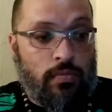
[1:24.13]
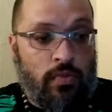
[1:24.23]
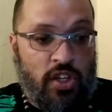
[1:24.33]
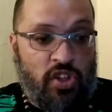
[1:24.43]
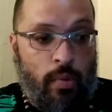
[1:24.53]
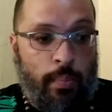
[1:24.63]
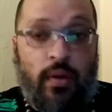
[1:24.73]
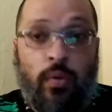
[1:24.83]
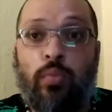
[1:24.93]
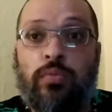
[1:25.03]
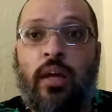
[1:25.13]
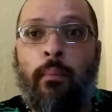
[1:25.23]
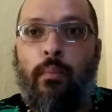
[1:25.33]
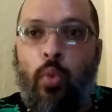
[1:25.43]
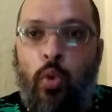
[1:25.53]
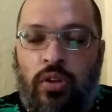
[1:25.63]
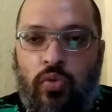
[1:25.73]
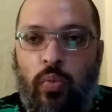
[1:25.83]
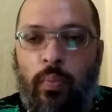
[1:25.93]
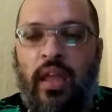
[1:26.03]
Veja, uma pergunta
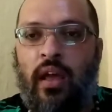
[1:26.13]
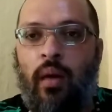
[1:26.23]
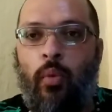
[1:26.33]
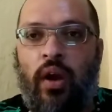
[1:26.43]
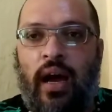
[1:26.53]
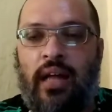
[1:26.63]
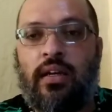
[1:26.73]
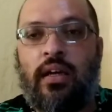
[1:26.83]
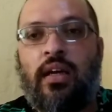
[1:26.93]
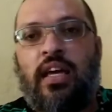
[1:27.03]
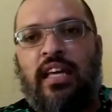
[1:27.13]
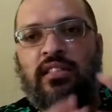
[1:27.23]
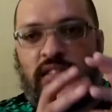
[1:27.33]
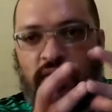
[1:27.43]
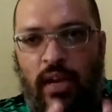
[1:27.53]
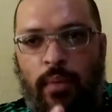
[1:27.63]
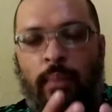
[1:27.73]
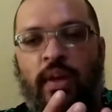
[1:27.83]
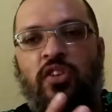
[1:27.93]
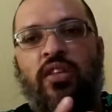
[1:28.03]
muito bem elaborada
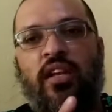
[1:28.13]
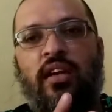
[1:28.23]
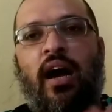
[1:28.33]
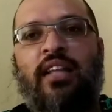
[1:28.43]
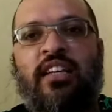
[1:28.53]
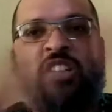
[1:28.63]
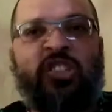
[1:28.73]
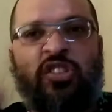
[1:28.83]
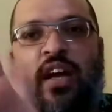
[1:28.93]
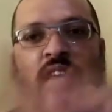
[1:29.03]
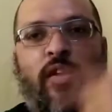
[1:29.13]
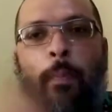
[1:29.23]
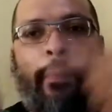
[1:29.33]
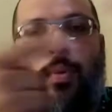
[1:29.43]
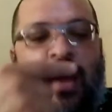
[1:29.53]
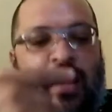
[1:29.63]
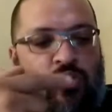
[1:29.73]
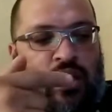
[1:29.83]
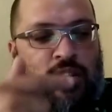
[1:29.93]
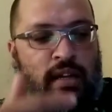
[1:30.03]
extremamente delicada que a gente vai aqui no Papo Reto
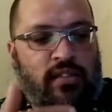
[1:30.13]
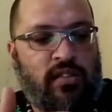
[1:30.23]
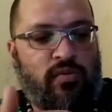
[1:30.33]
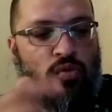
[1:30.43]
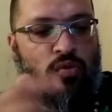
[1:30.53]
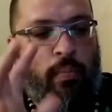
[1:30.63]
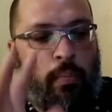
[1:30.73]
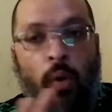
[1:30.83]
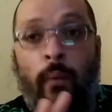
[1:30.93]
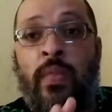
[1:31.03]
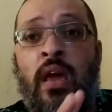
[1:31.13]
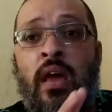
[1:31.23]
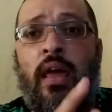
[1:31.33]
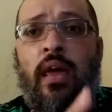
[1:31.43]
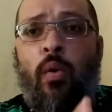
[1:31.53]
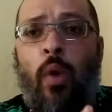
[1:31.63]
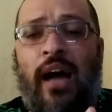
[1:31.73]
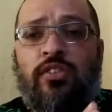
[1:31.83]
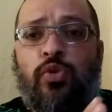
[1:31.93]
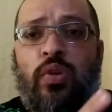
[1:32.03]
tentar desenvolver. Bom, eu
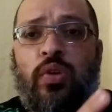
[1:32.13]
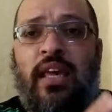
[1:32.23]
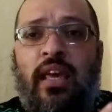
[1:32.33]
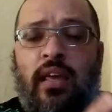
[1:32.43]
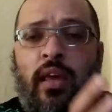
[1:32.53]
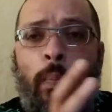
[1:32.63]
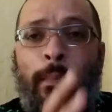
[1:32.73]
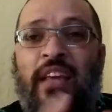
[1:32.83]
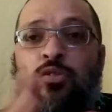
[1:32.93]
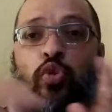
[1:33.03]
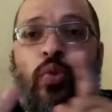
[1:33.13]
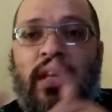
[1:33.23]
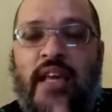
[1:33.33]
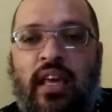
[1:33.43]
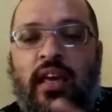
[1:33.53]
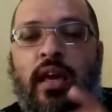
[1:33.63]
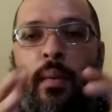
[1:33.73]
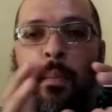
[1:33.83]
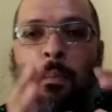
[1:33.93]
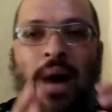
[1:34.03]
acho que, eu penso que
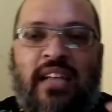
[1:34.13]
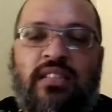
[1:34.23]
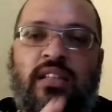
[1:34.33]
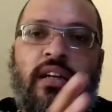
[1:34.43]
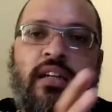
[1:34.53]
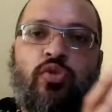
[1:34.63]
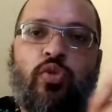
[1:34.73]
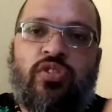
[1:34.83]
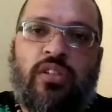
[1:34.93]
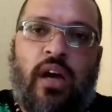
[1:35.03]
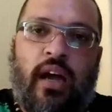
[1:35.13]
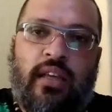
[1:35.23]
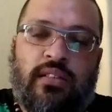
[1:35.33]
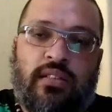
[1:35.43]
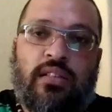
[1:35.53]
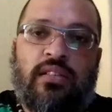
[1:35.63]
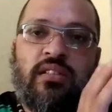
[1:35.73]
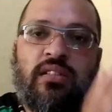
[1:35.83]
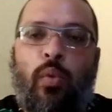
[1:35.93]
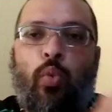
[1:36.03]
máscaras sociais
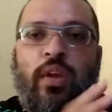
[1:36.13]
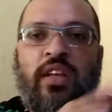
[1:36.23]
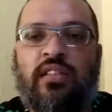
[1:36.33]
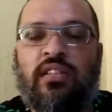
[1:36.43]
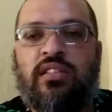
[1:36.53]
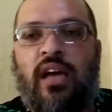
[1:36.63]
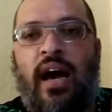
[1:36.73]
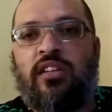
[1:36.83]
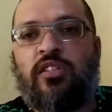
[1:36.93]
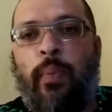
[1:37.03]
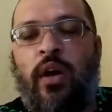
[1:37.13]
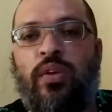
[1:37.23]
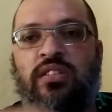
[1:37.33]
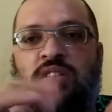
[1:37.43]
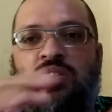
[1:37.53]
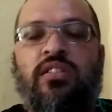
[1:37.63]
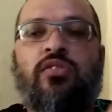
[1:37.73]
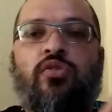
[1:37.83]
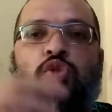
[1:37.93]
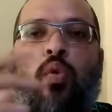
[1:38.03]
são necessárias para o
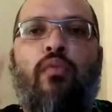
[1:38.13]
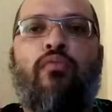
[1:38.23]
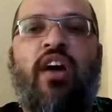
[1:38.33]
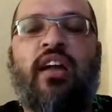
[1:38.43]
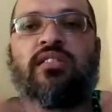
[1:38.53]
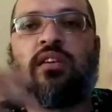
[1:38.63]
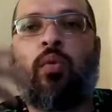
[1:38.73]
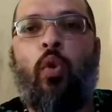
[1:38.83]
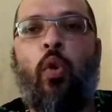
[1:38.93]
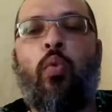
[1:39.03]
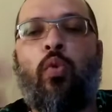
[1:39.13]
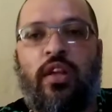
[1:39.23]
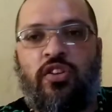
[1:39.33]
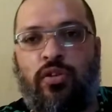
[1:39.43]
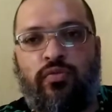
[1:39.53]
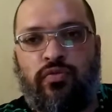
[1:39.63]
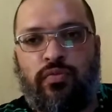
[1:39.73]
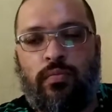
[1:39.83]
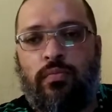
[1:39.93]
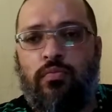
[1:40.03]
exercício de conversa com o coletivo.
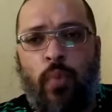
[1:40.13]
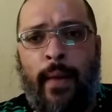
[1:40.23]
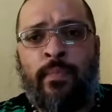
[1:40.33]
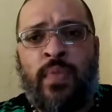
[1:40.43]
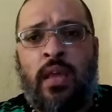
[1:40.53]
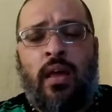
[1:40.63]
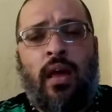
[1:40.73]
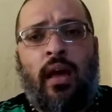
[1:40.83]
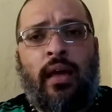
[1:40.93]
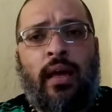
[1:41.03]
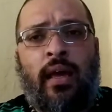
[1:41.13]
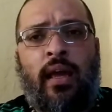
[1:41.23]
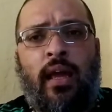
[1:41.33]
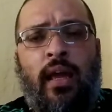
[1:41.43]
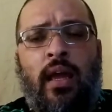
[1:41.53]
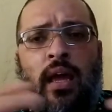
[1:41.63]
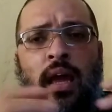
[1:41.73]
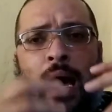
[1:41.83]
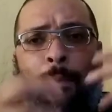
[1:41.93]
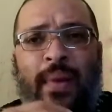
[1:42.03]
Não é? É,
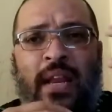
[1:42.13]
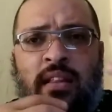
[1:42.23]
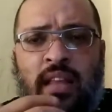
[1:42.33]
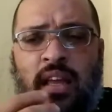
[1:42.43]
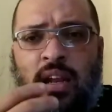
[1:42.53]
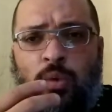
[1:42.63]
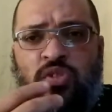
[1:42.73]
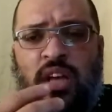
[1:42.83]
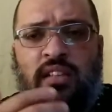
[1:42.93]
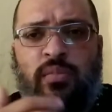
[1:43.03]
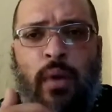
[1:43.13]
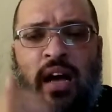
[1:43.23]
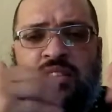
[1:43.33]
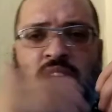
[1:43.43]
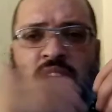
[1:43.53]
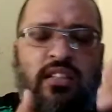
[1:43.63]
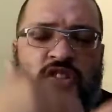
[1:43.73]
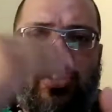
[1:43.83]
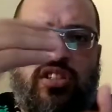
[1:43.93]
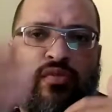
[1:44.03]
aprender a usar as máscaras,
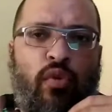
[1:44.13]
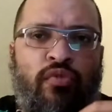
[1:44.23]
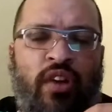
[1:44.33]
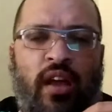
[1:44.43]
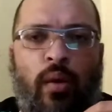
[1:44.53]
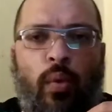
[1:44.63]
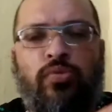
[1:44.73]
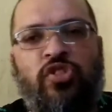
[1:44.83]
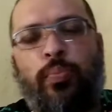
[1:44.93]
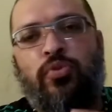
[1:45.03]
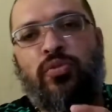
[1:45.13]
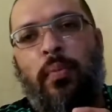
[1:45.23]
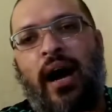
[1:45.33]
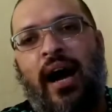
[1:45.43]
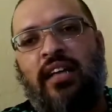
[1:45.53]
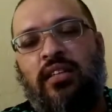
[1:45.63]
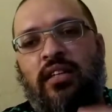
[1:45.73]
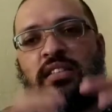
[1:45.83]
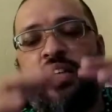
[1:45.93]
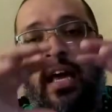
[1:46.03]
desenvolver alguns tipos de
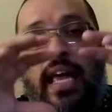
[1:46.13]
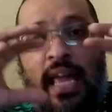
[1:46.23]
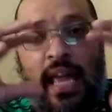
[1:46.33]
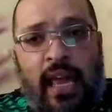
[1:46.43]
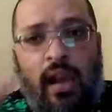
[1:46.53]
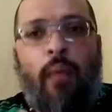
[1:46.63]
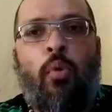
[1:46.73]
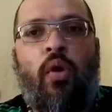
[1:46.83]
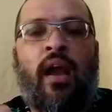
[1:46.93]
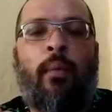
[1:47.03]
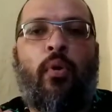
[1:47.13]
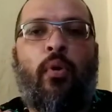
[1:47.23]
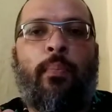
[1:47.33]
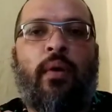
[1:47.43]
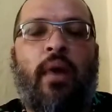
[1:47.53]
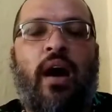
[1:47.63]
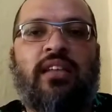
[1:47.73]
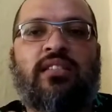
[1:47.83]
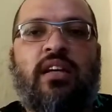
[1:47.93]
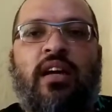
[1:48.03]
máscaras, elaborar a própria
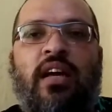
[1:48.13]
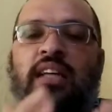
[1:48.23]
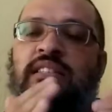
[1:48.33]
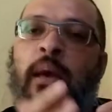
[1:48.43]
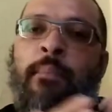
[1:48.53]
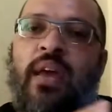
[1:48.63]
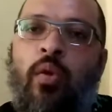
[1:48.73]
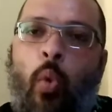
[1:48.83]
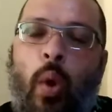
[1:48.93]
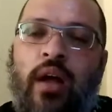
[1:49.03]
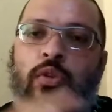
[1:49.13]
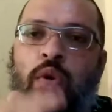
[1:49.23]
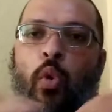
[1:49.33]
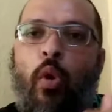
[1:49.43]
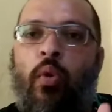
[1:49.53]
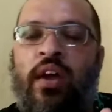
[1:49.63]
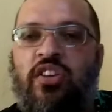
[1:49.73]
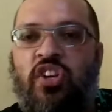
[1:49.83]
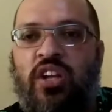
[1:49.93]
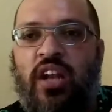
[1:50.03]
máscara, saber quando e como
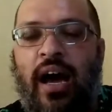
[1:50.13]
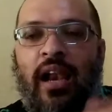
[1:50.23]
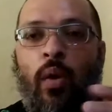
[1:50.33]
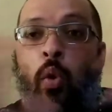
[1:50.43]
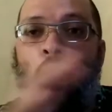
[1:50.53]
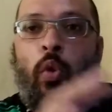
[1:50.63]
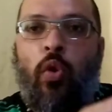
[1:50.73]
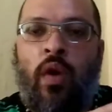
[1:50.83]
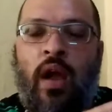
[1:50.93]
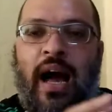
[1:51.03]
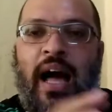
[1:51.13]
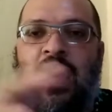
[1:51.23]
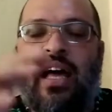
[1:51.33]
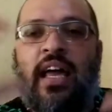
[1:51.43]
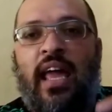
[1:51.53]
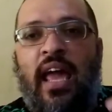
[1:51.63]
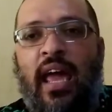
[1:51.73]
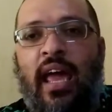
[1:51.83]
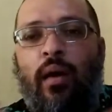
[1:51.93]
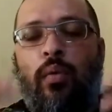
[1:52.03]
retirá-la ou colocá-la
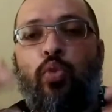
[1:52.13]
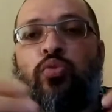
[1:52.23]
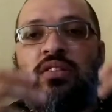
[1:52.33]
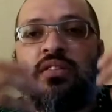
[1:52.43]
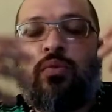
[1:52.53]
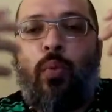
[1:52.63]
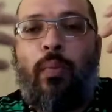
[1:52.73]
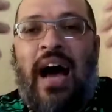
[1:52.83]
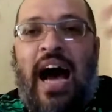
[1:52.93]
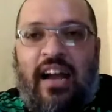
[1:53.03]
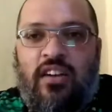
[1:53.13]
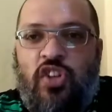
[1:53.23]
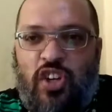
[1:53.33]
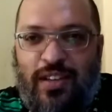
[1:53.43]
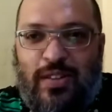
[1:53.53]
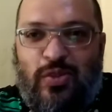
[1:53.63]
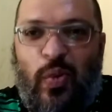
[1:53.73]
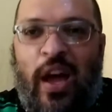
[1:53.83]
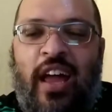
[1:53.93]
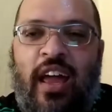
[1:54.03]
é um, uma arte, não
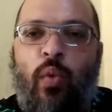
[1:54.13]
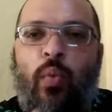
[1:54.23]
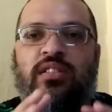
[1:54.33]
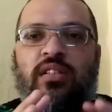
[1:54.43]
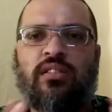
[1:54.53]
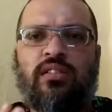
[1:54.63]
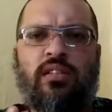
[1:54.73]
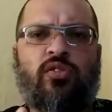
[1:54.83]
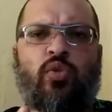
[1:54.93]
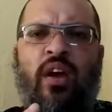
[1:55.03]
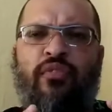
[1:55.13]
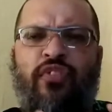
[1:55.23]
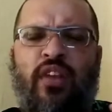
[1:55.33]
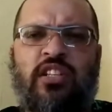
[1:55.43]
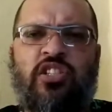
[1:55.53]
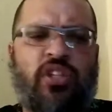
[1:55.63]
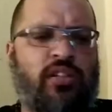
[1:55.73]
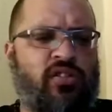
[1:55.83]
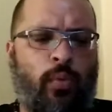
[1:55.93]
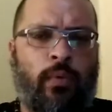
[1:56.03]
é? É um exercício
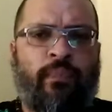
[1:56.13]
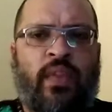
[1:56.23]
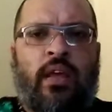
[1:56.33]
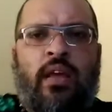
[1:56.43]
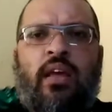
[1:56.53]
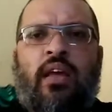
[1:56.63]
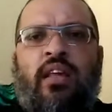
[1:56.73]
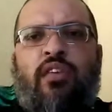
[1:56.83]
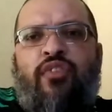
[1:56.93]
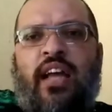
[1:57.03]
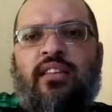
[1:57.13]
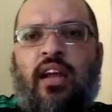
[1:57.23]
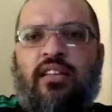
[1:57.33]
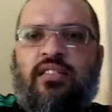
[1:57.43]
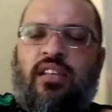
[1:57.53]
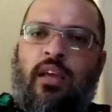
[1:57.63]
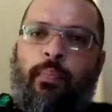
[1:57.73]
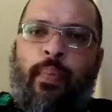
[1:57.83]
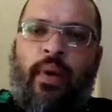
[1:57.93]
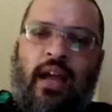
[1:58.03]
refinadíssimo que vai trazer
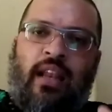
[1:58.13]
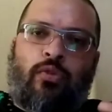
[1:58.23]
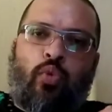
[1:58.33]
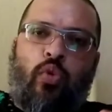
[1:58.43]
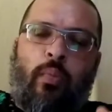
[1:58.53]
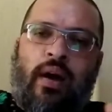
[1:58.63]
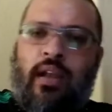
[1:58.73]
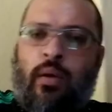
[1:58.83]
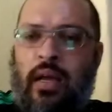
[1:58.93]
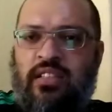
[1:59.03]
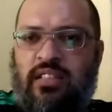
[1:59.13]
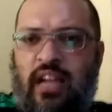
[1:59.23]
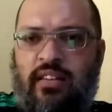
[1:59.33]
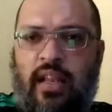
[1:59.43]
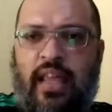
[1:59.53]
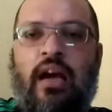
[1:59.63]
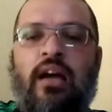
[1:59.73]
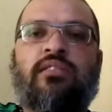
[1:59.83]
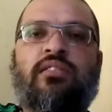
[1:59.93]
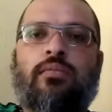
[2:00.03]
para a criatura humana uma certa
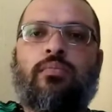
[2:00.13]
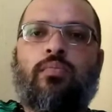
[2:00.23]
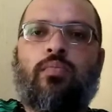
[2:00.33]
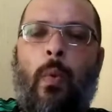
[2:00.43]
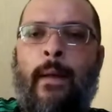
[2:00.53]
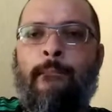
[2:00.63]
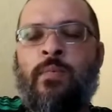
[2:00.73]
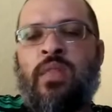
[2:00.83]
elegância. Né?